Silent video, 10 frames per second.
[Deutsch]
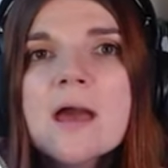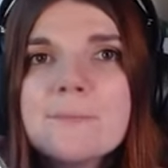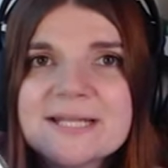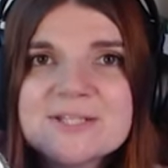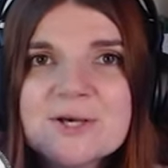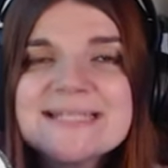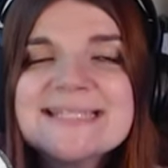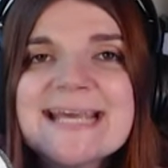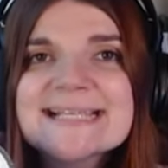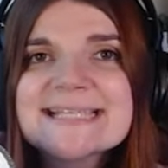Man
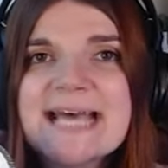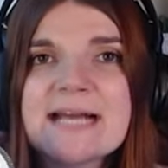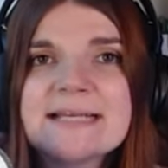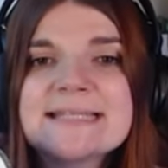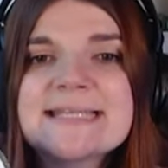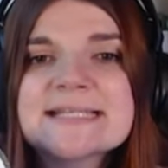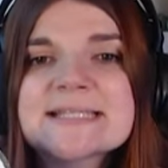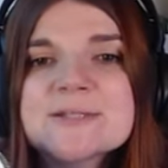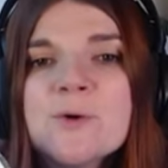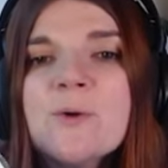könnte ja sagen,
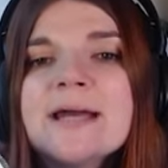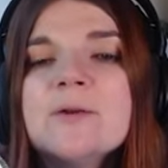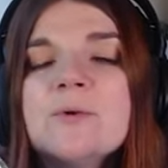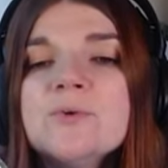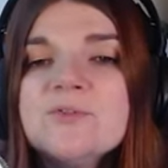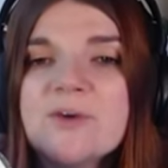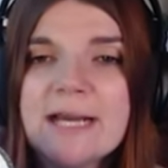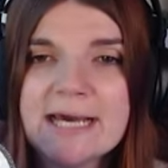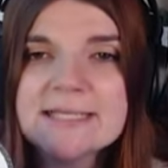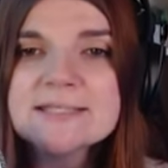dass Snow einen
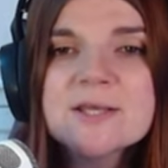Unfall hat